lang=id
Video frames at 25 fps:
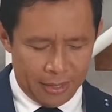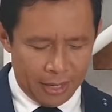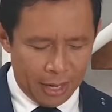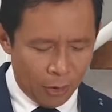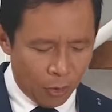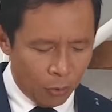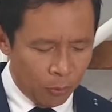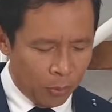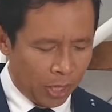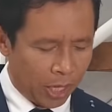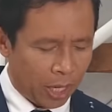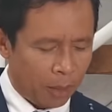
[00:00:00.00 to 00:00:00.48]

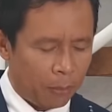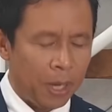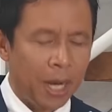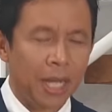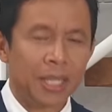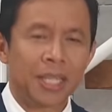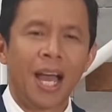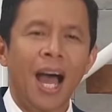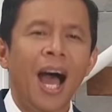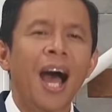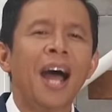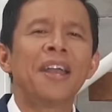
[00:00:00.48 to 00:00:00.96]
Lalu mereka
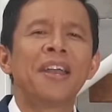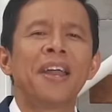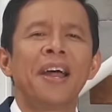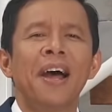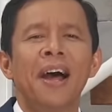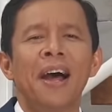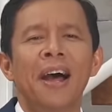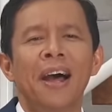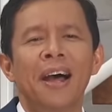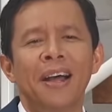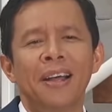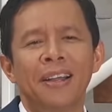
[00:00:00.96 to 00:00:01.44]
berkata,
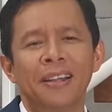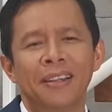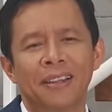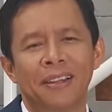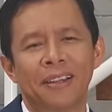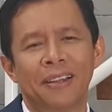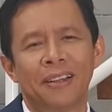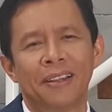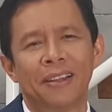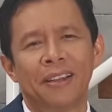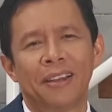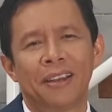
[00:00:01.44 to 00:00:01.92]
ada,
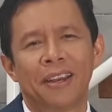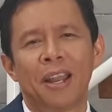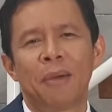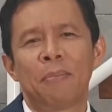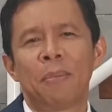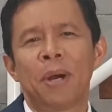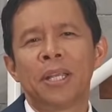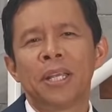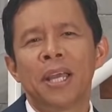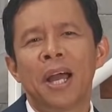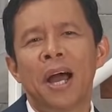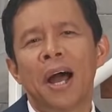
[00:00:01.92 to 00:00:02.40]

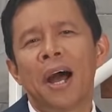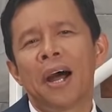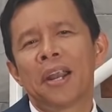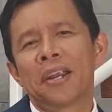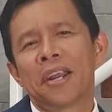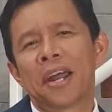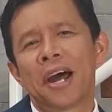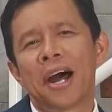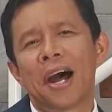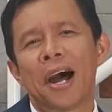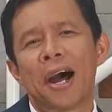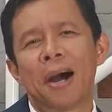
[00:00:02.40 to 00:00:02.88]
namanya
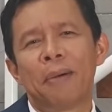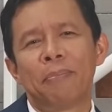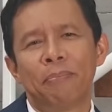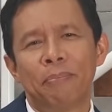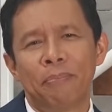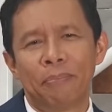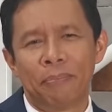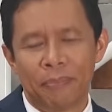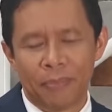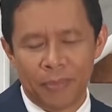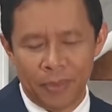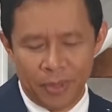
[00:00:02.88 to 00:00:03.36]

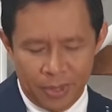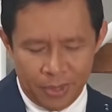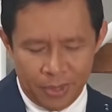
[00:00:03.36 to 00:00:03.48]
Adam.